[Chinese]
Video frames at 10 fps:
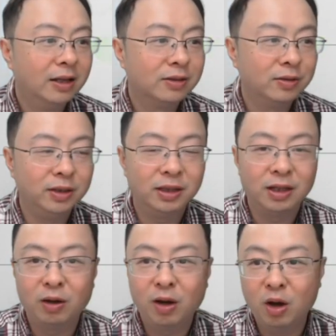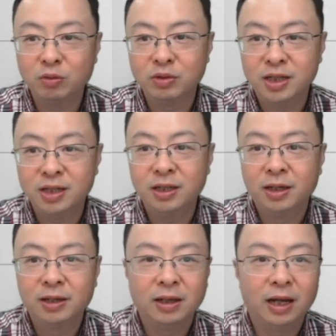所以到后期
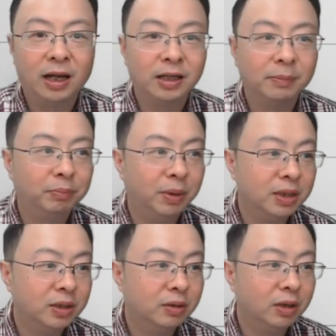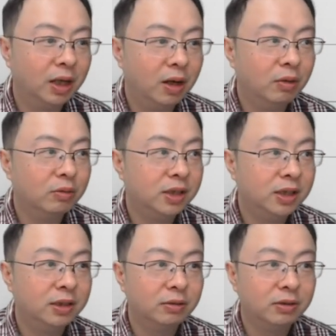啊，本周的后
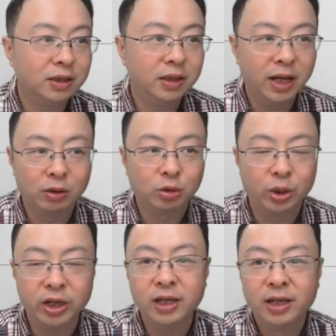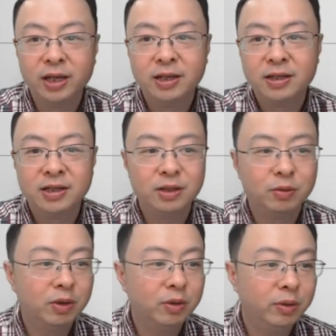期就是跳水。气
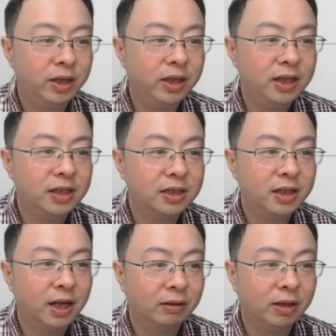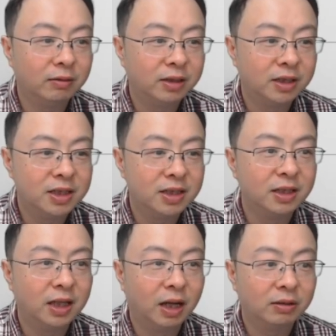温会一直跳到十
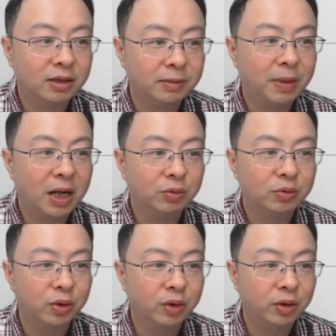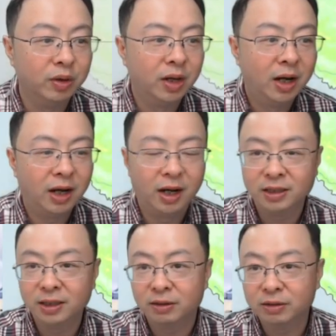四到十八度左右，
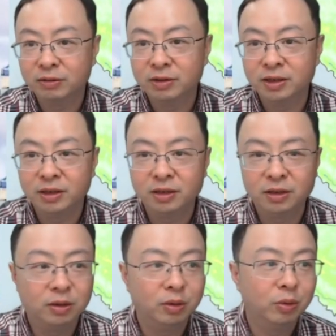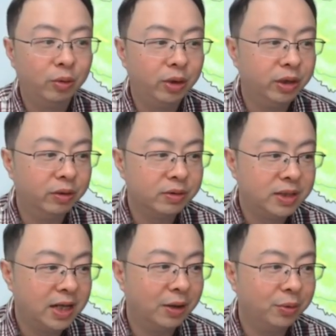而且到周日的时候会有
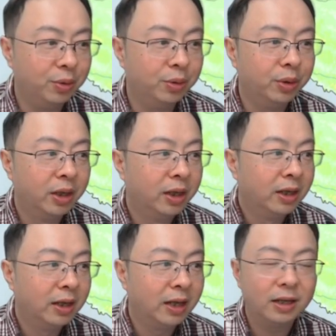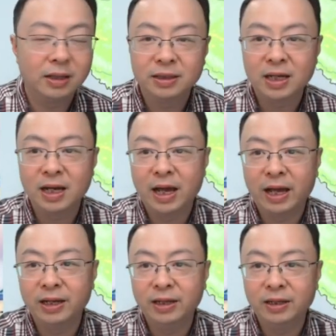降雨。那上
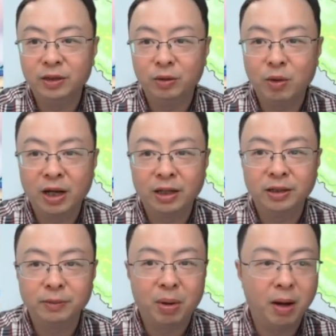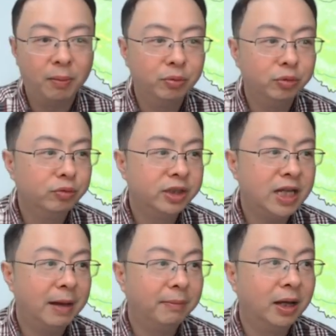海有望跑步入
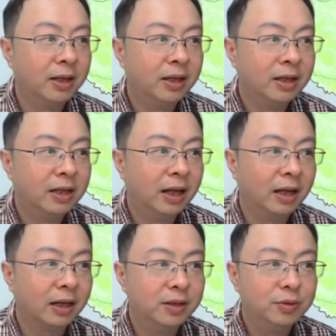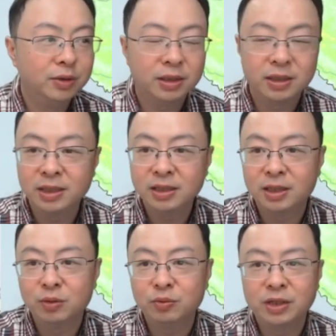夏吗？啊，根据申
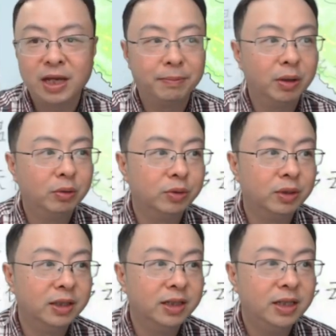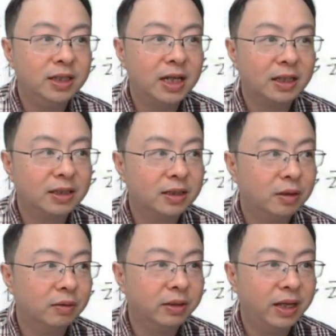城入夏标准，立夏之
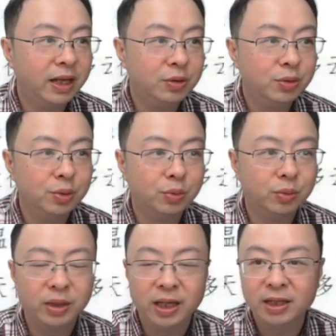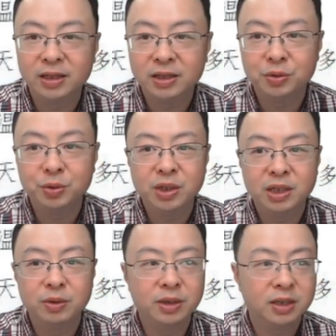后连续五天的日均
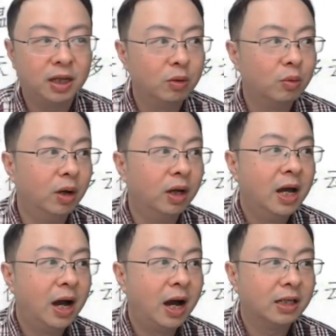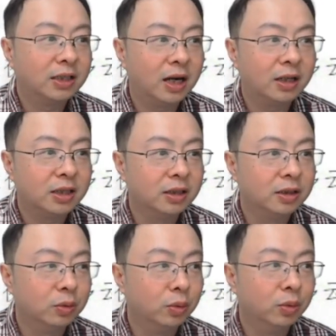气温超过二十二摄
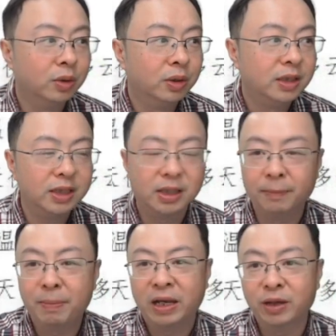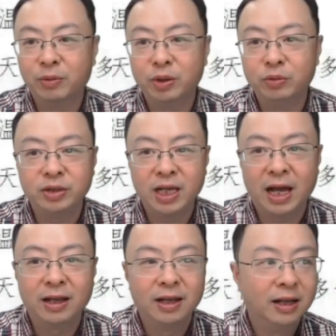氏度即可判定为入
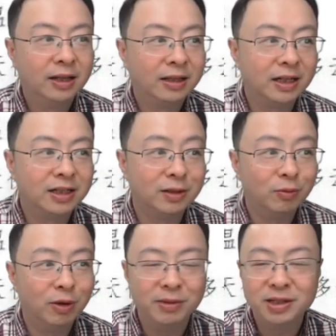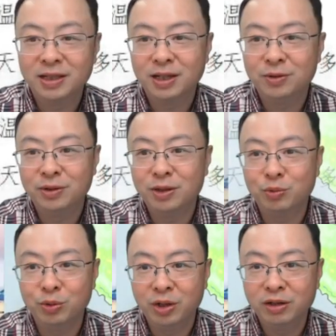夏。但是我们现在距离
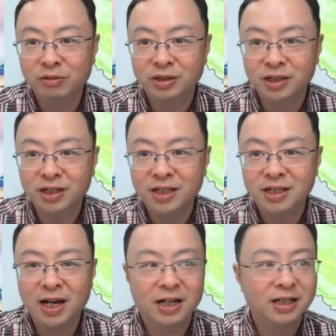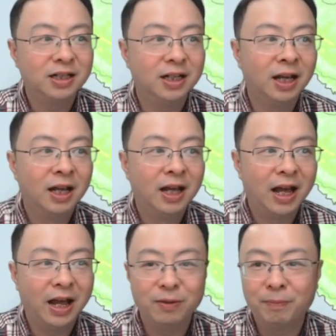五月六日立夏日呢
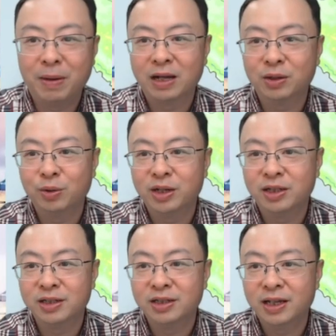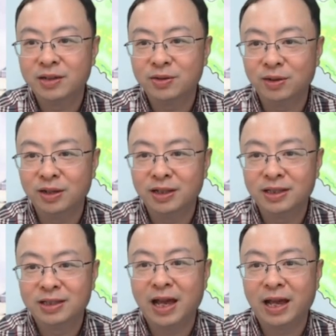还有半个多月时间，所以
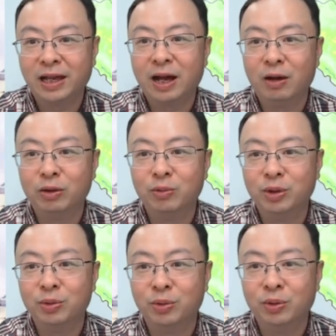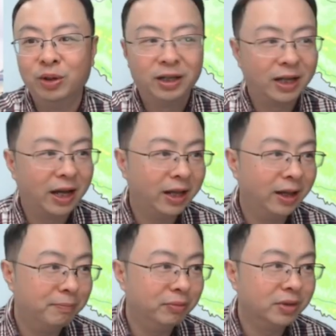再高的温度它
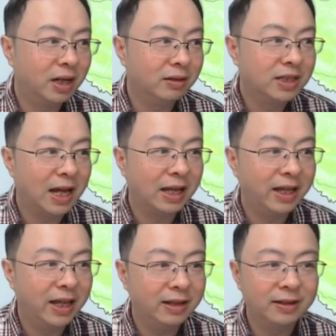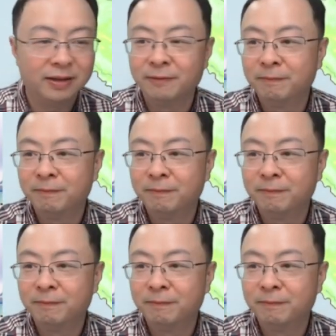也不叫夏天。